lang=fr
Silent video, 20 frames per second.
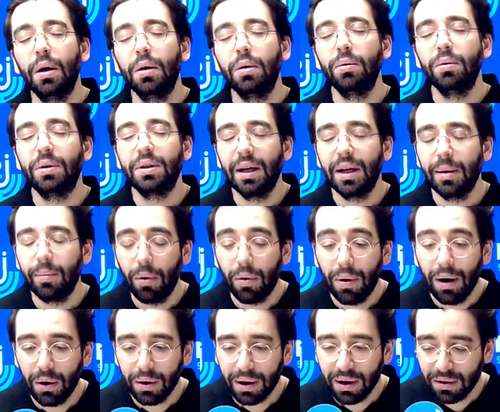nous
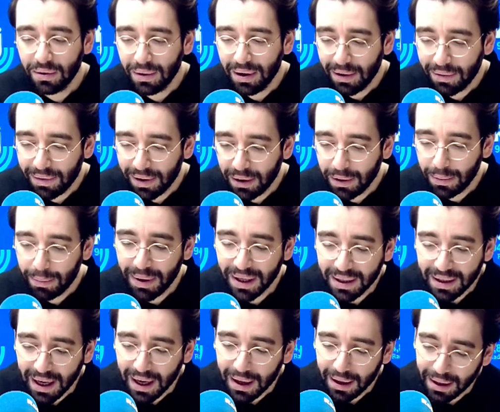célébrons à l'occasion de la fête de
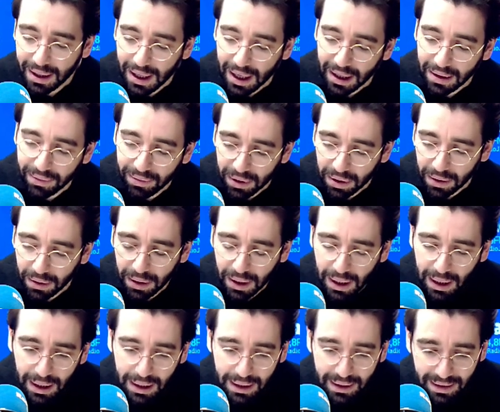Pessah qui arrive dans
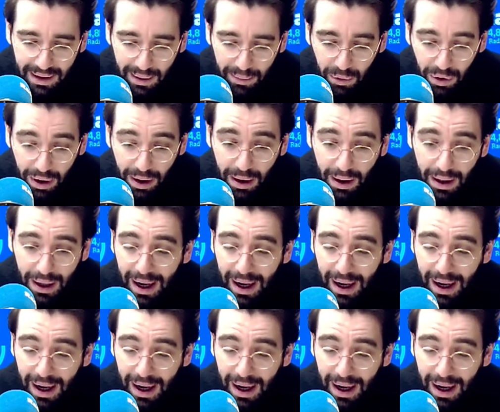un mois.